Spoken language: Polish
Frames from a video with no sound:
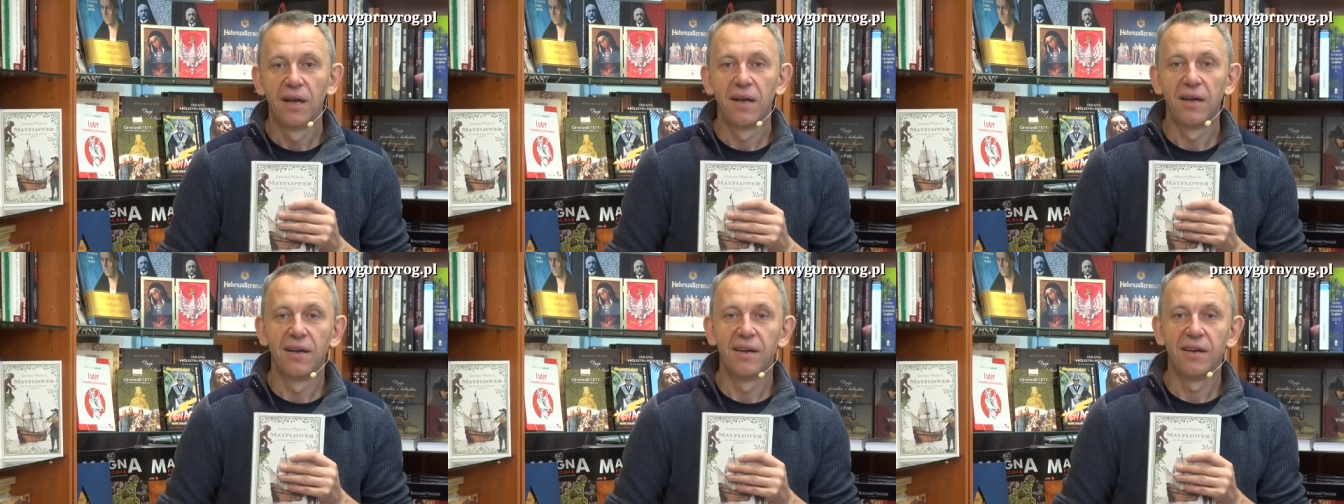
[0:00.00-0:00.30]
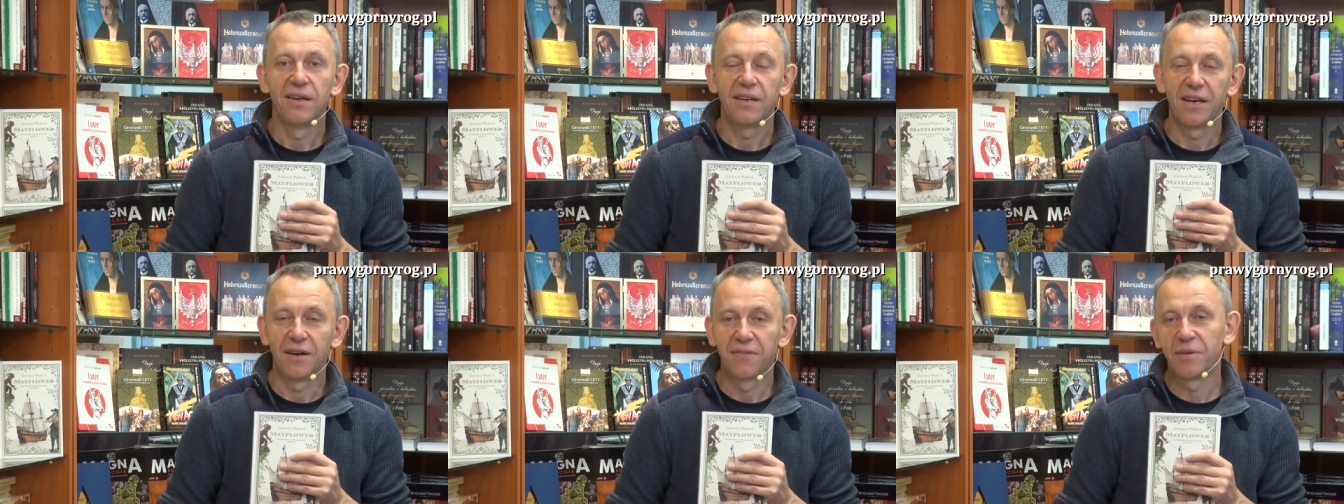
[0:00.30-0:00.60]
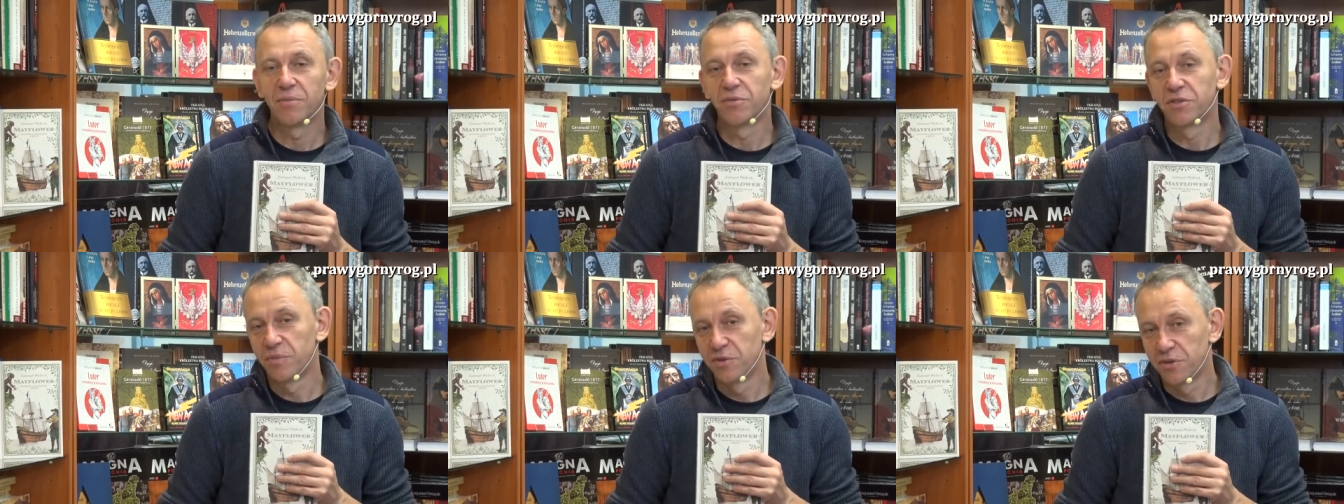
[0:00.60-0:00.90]
Y, ja
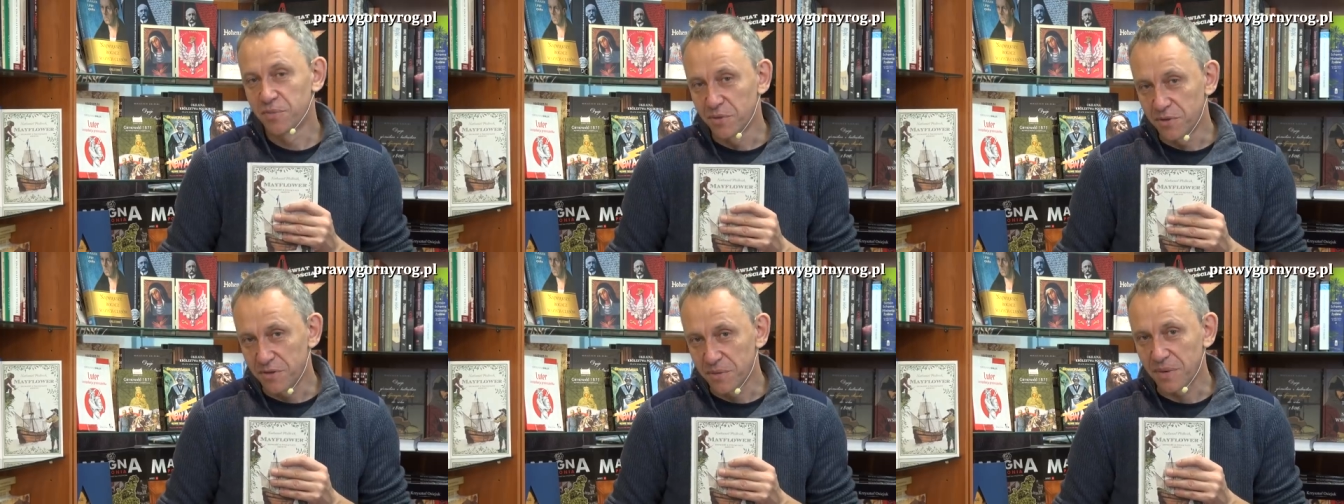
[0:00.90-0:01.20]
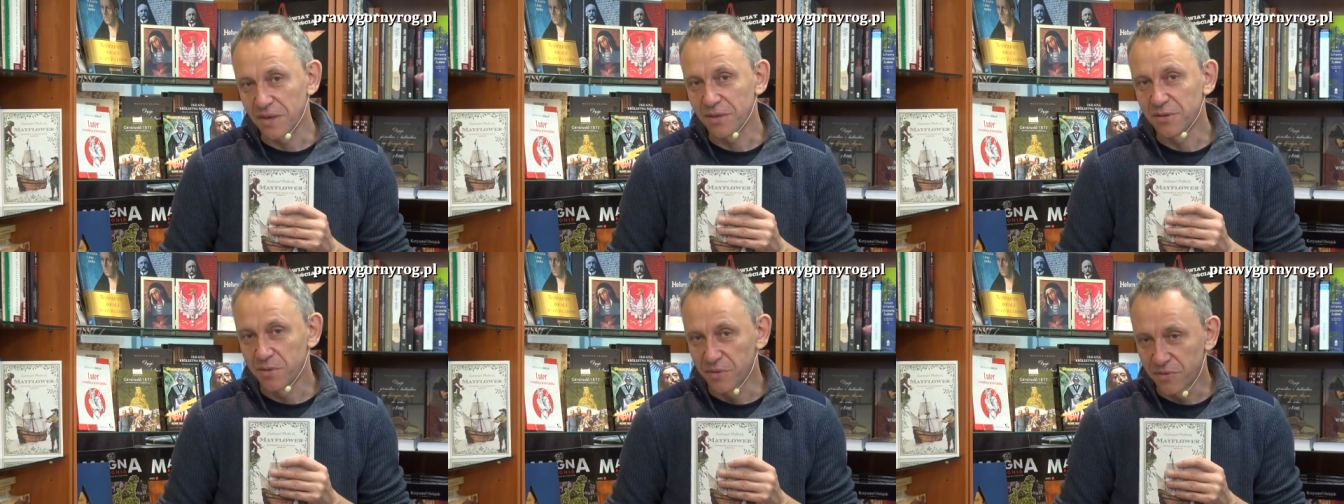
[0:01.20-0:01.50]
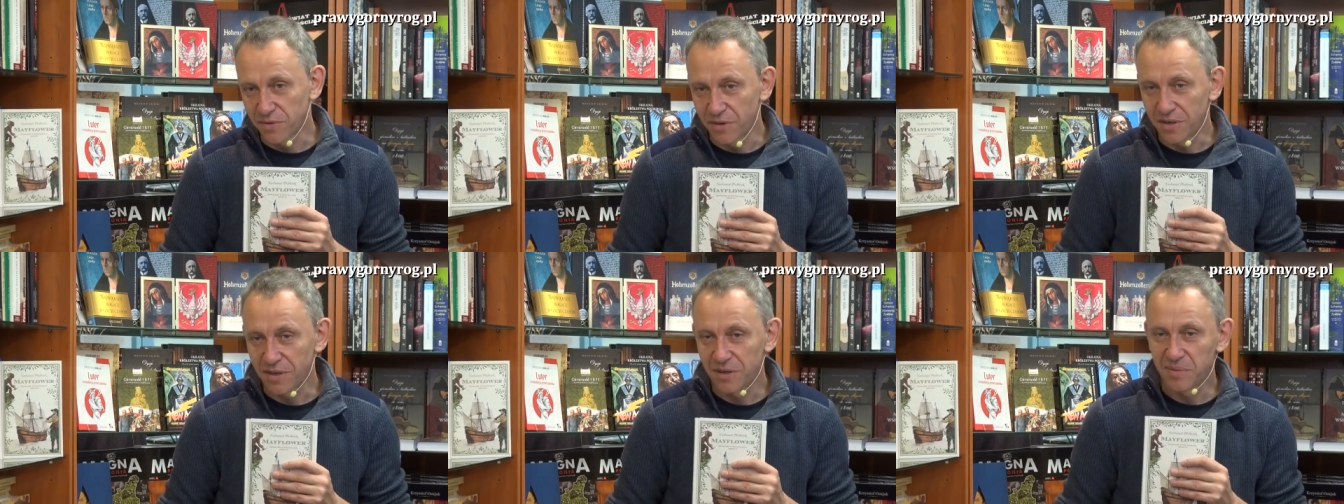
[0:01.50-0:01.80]
wiem, że być może Państwo
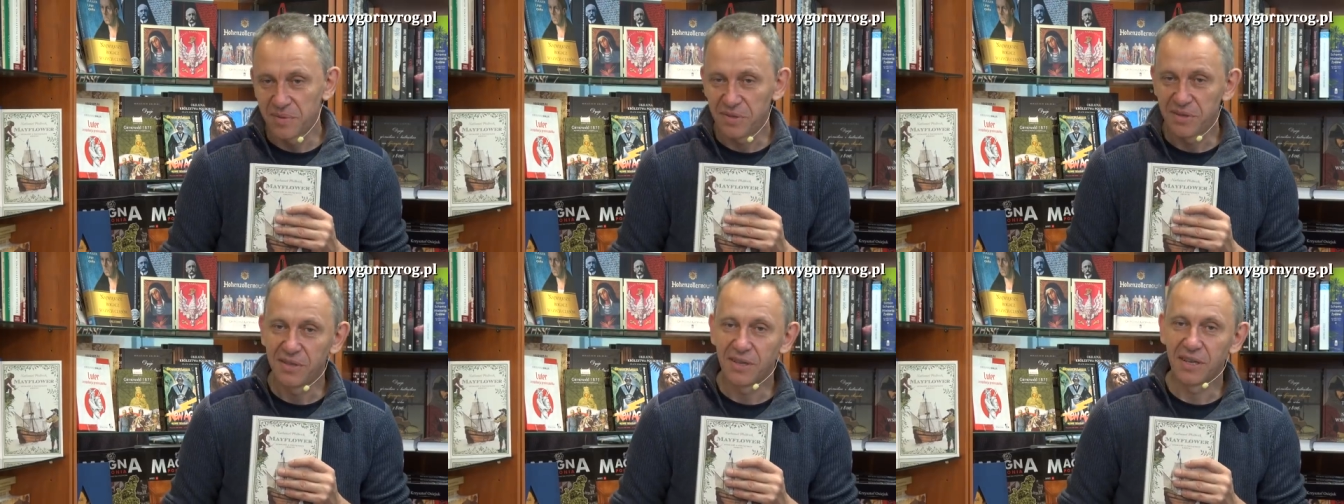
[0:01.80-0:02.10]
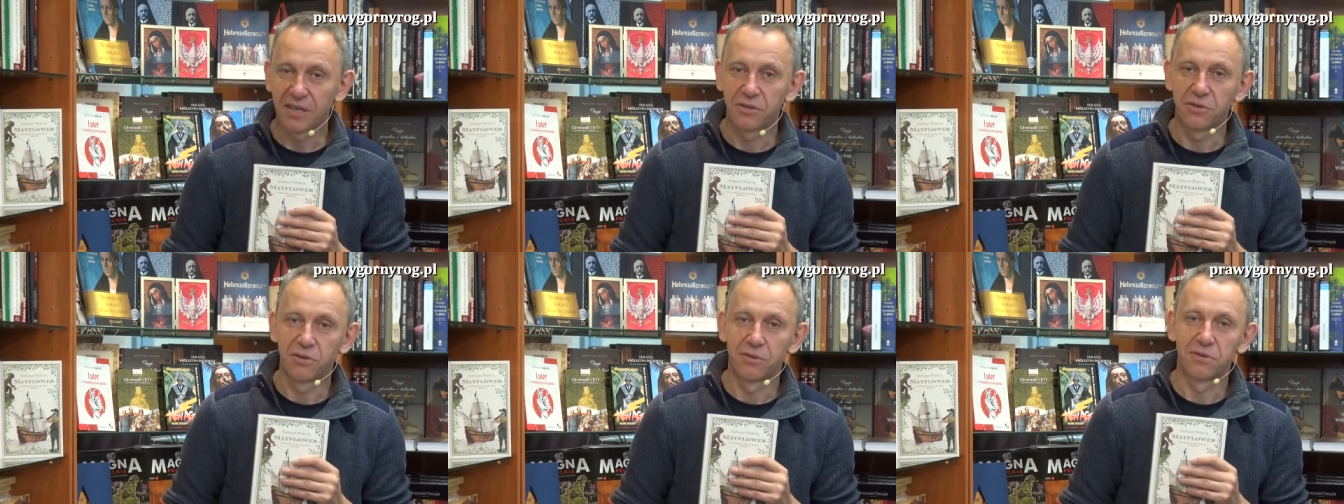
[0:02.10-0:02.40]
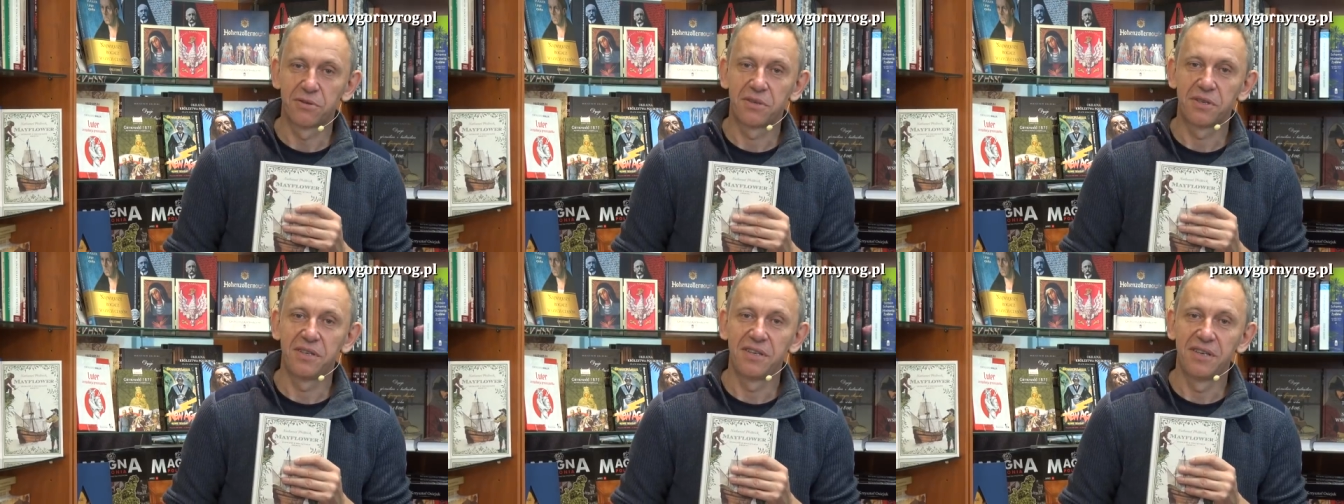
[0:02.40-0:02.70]
woleliby inne
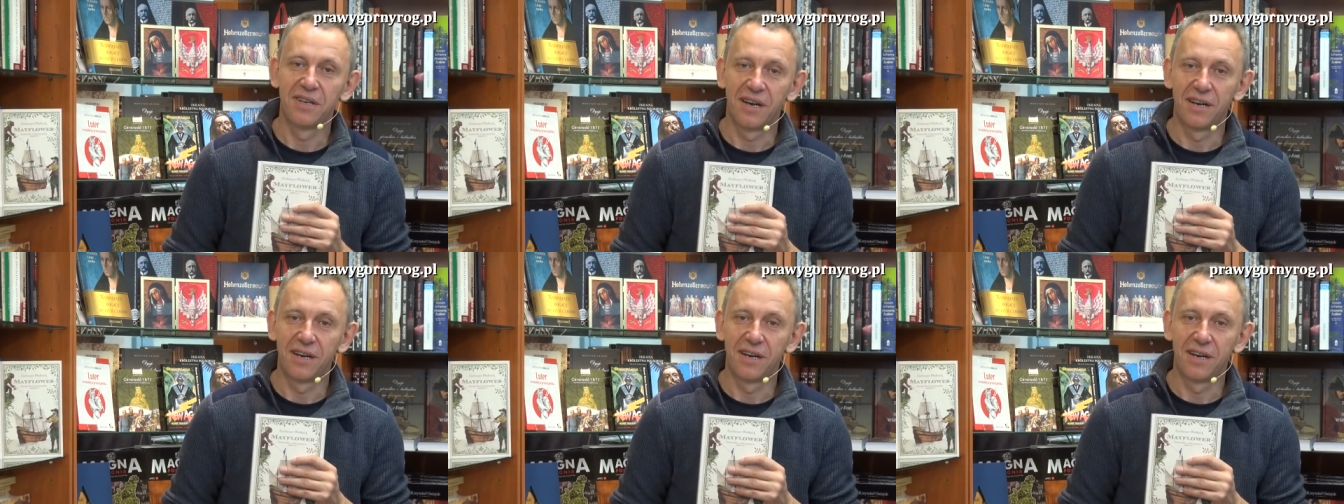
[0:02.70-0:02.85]
książki,